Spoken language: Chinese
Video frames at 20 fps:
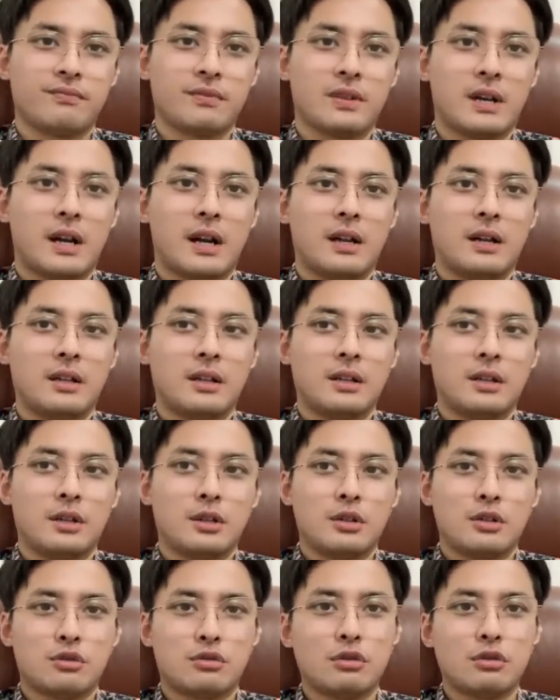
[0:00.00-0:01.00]
啊，
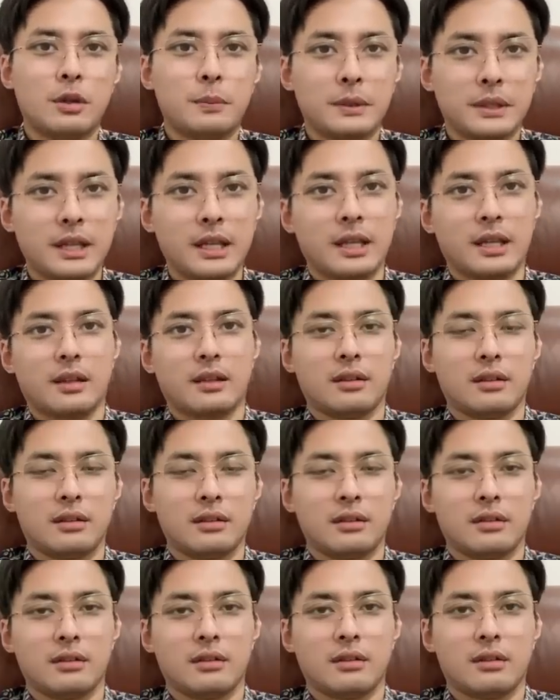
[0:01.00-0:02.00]
说不定
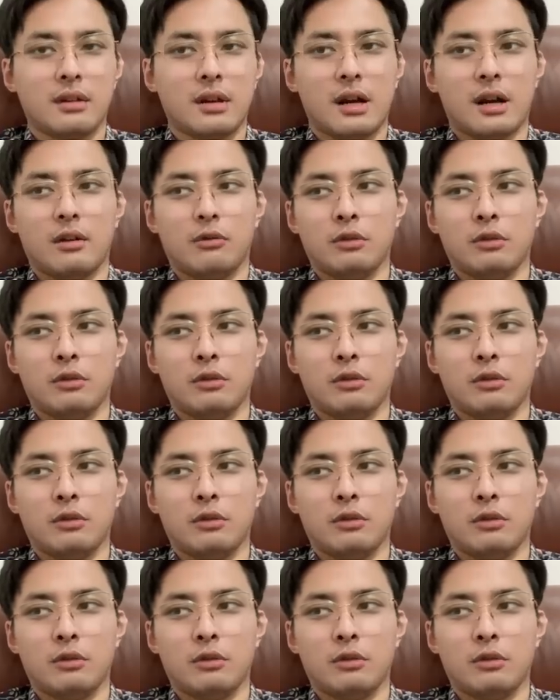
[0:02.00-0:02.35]
啊，